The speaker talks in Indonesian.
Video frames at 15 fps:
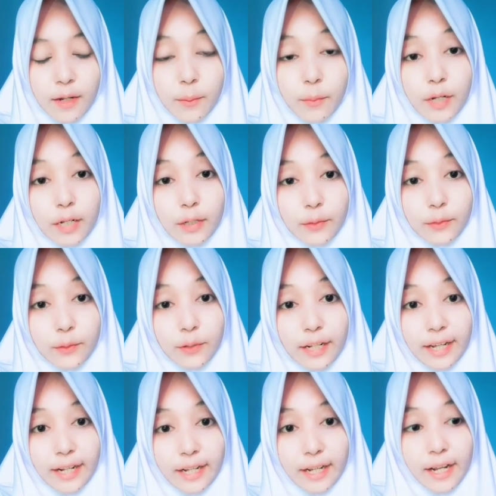molekul
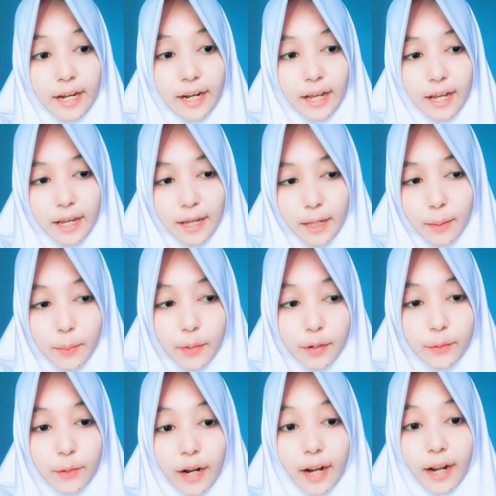RNA
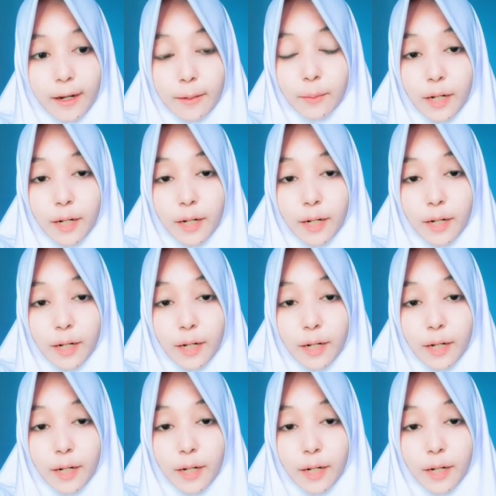baru akan